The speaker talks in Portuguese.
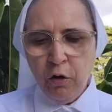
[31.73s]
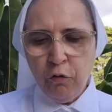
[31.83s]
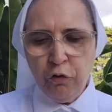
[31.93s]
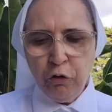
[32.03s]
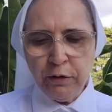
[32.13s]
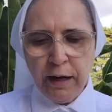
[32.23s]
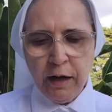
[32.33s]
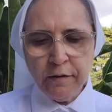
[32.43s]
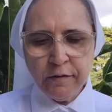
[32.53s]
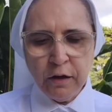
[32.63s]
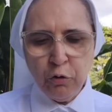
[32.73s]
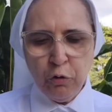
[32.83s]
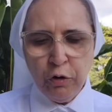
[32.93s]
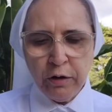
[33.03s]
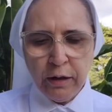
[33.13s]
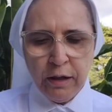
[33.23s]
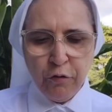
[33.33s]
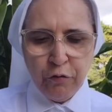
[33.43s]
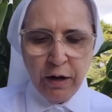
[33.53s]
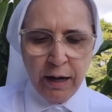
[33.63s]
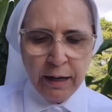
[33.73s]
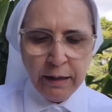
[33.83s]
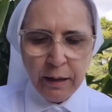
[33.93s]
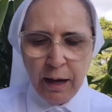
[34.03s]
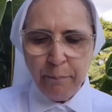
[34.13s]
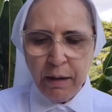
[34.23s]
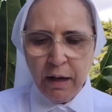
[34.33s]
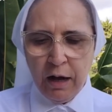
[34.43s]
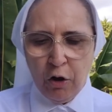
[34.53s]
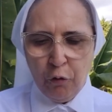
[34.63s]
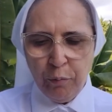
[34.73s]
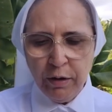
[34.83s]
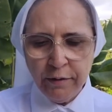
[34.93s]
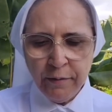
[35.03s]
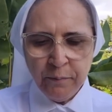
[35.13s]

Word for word: Voltai, Senhor, livrai a minha alma,